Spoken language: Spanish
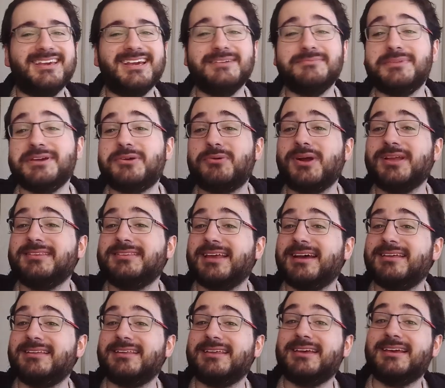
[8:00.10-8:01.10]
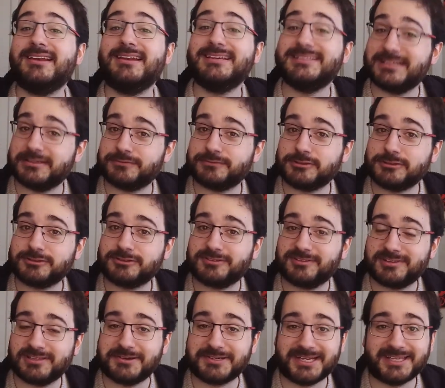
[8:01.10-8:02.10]
siguen mi cuenta de Letterbox
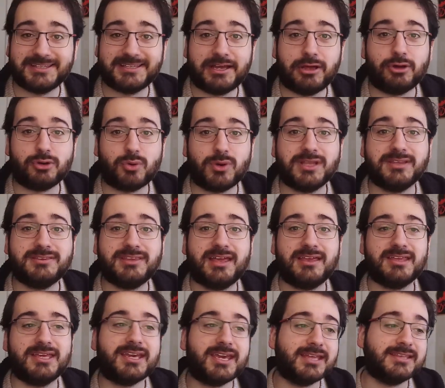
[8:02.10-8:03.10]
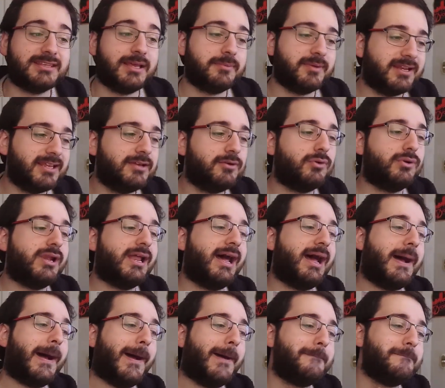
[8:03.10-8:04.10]
se habrán dado cuenta de que esta
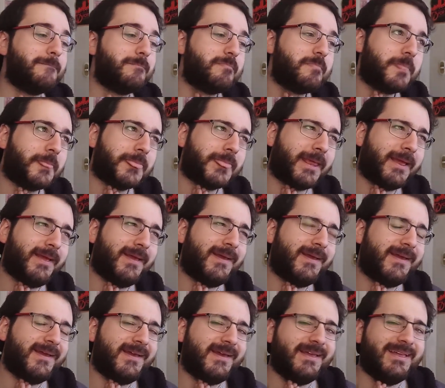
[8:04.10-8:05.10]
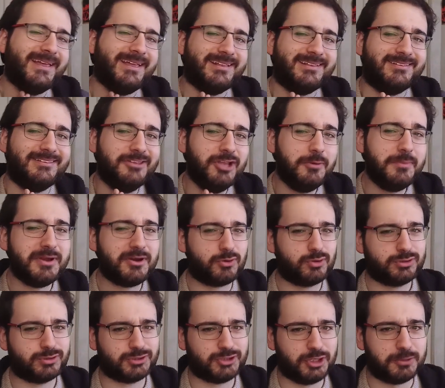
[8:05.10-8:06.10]
película no me
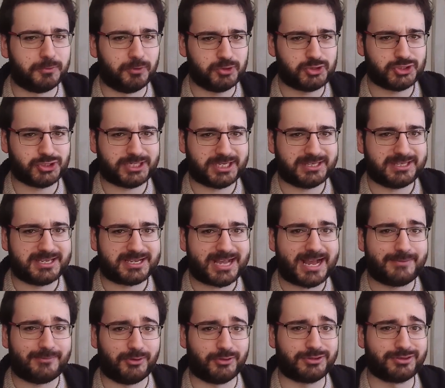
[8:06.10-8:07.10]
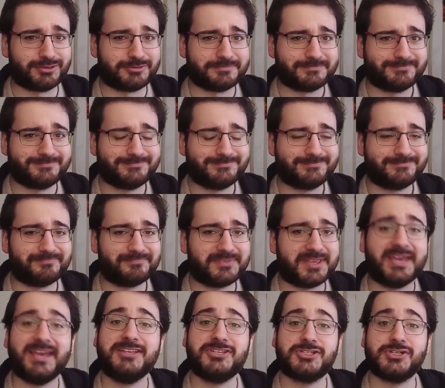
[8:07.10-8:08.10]
gustó mucho que digamos.
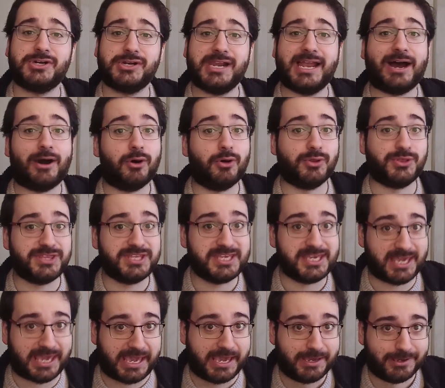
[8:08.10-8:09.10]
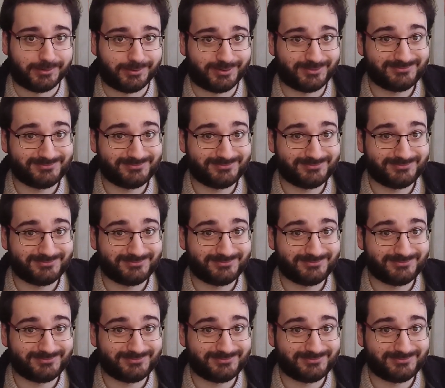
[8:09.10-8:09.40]
De hecho, la odié.